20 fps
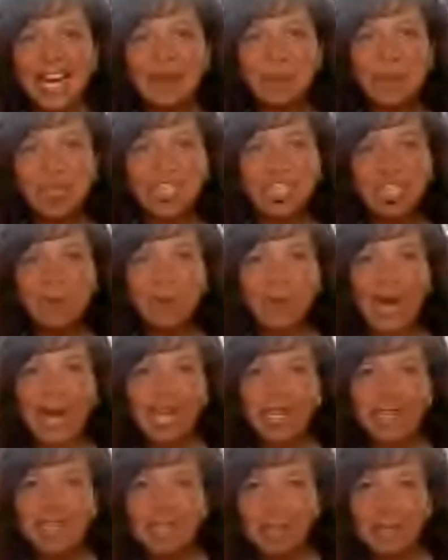Alors, moi, je
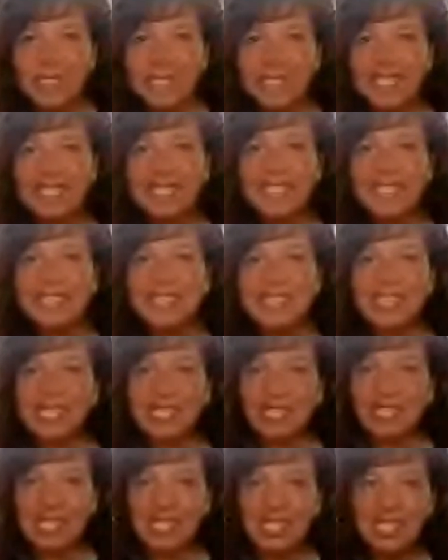parle comme si tu
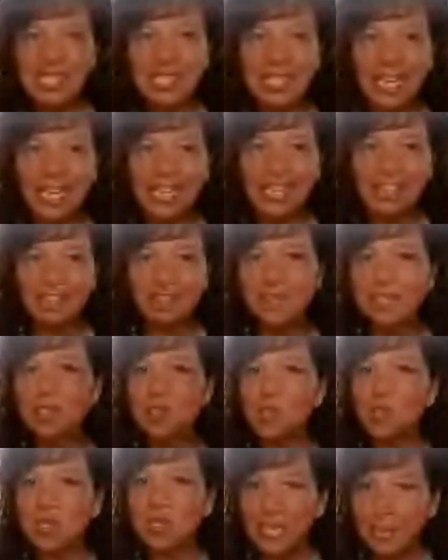étais là, live,
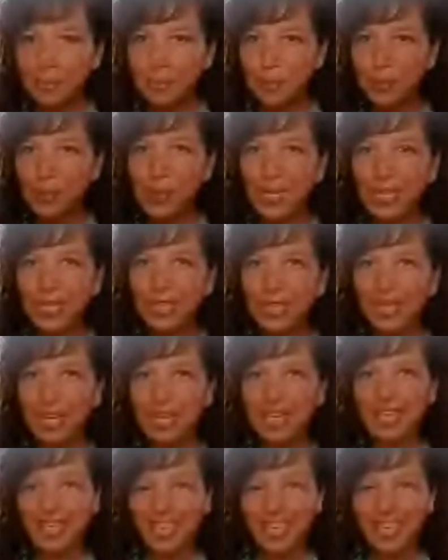mais tu ne l'es pas
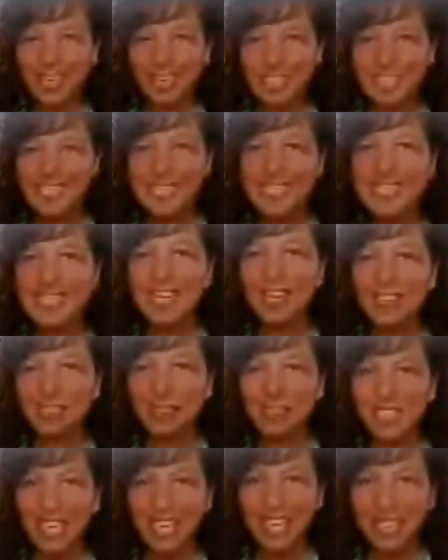encore. Alors, ça
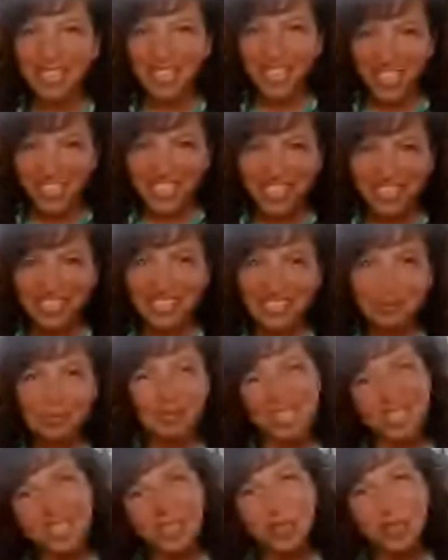s'en vient. OK.
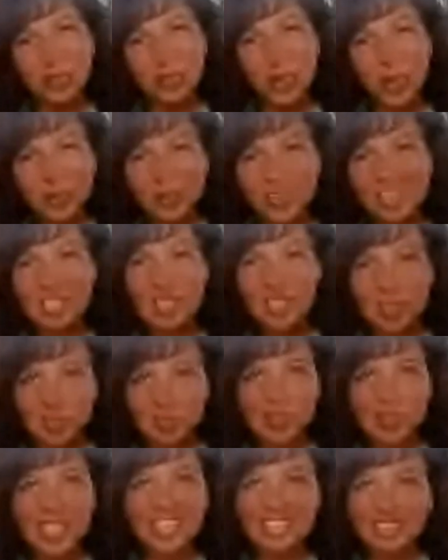Mais là, tout le monde, en tout
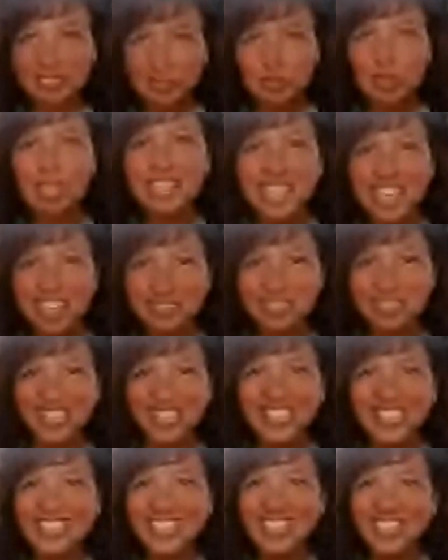cas, vous, vous
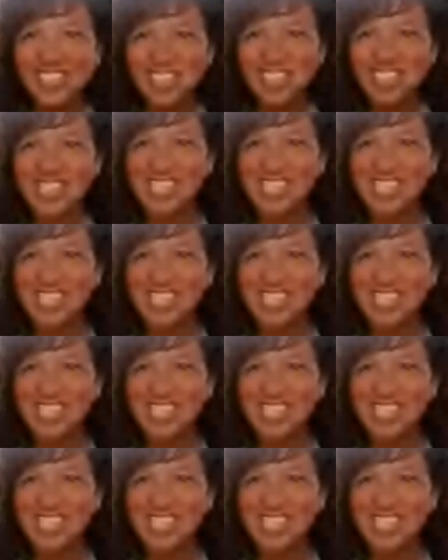savez, Linda